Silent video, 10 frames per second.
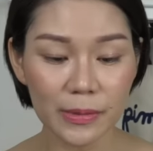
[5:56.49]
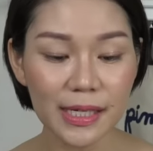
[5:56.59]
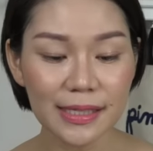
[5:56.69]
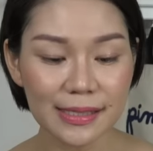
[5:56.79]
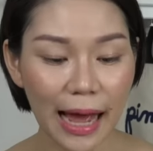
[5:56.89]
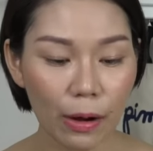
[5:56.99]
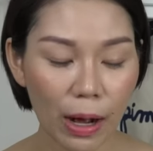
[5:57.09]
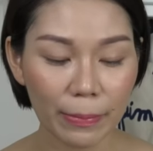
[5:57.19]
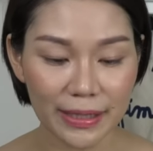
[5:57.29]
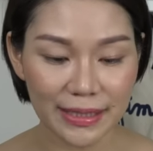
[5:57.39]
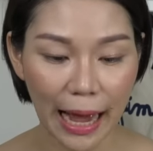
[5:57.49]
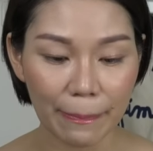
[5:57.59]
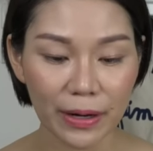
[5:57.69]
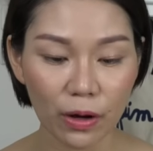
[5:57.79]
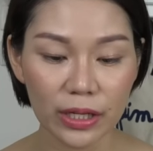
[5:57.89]
อจะสร้างความกระชั
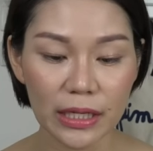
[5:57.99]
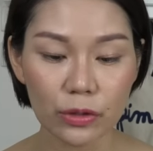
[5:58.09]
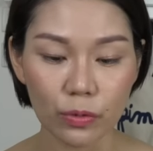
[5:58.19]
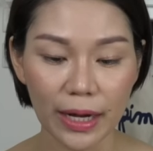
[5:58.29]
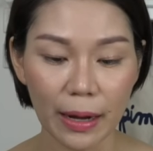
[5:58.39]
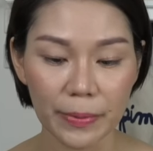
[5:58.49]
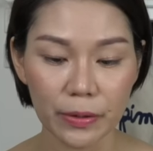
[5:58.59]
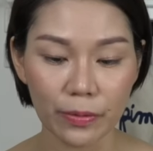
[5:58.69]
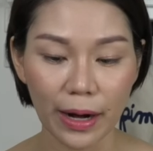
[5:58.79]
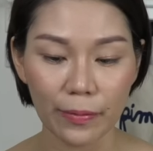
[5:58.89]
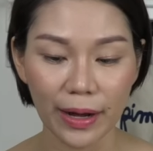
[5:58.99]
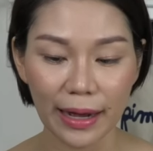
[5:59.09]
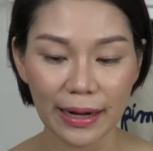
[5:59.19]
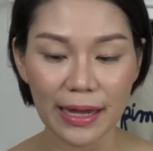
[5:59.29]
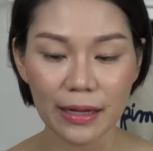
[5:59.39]
บและก็ยืดหยุ่นให้กับผิวเรานะ
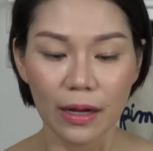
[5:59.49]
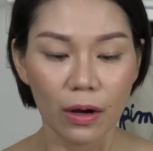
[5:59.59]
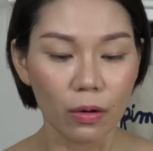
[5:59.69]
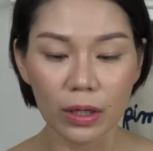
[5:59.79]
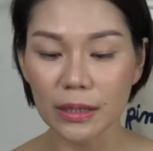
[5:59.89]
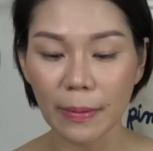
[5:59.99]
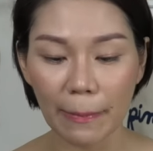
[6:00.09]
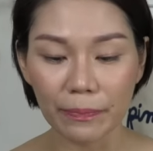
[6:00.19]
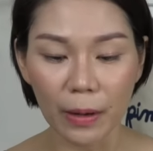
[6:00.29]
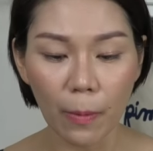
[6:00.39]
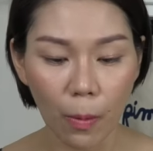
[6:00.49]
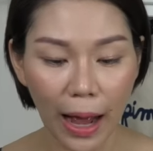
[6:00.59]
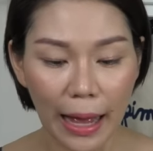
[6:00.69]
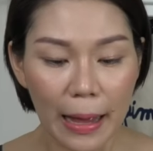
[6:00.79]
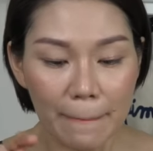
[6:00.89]
คะได้คือแบบเขาบอก
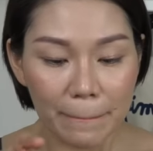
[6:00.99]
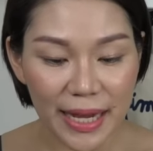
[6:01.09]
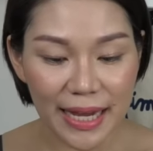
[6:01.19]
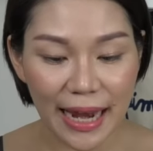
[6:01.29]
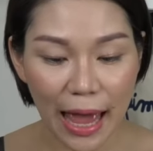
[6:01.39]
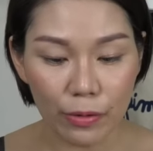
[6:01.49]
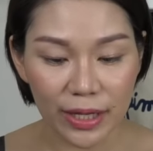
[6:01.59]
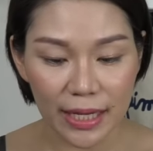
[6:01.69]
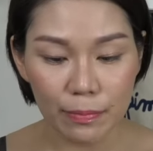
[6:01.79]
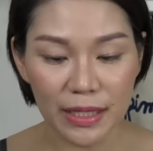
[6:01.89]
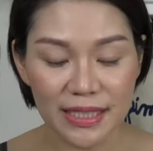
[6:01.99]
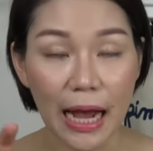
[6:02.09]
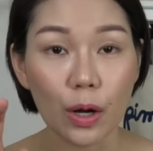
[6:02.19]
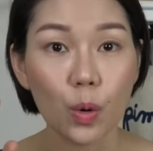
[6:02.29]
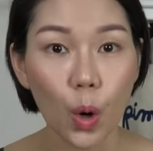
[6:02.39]
ว่ามีแนวคิดมา
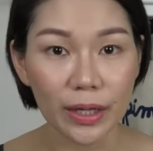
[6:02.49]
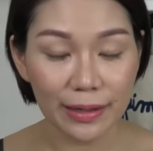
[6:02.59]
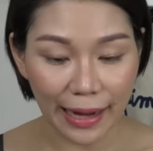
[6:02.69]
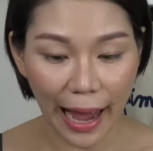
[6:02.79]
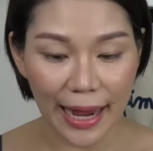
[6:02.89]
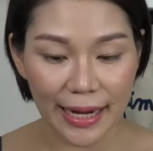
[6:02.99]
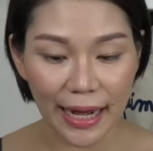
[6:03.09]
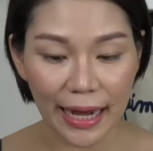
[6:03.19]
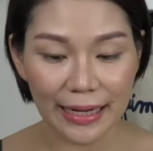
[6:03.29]
จากกลไกนะ